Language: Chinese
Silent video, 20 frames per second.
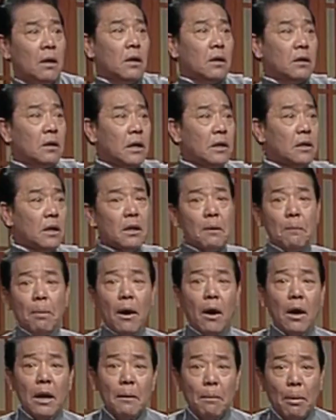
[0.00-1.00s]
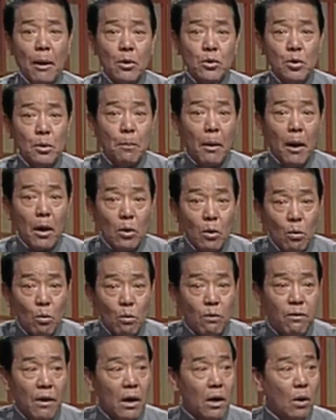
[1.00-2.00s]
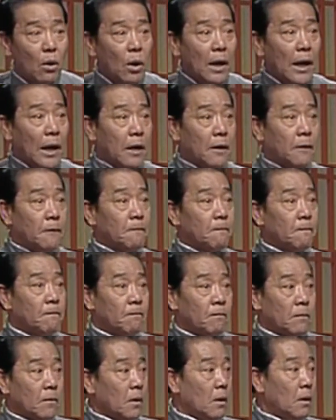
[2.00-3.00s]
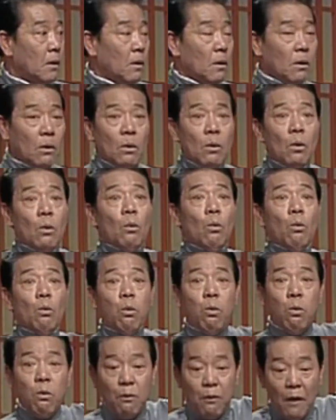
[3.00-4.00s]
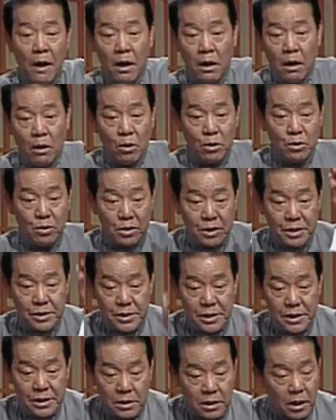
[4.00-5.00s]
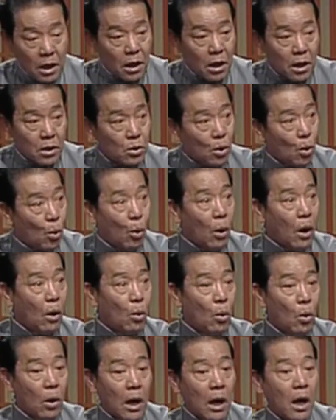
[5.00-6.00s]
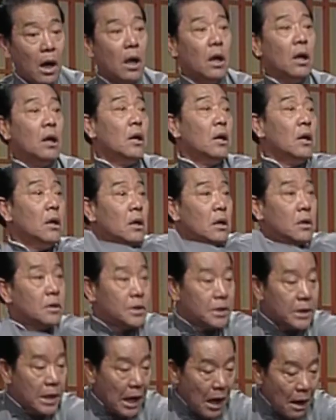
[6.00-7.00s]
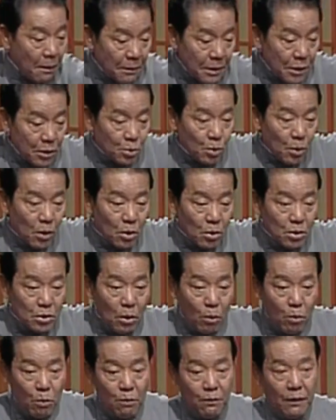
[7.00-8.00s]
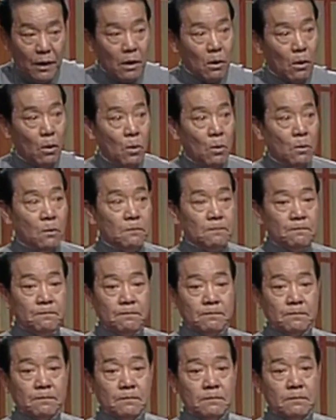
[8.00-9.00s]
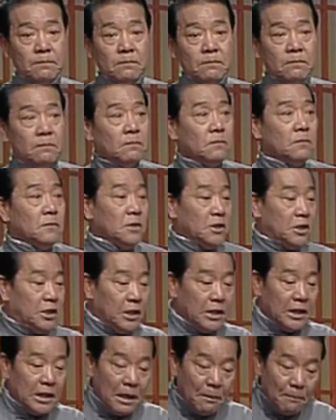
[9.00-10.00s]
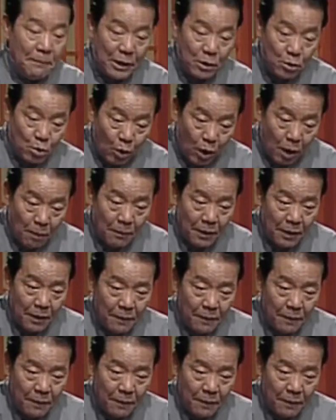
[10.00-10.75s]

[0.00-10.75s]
这小子跑来跑去，跑到五凤楼来了。五凤楼就是进城啊，就是皇宫啊，前面一座楼叫五凤楼。嗯，今天没说吗？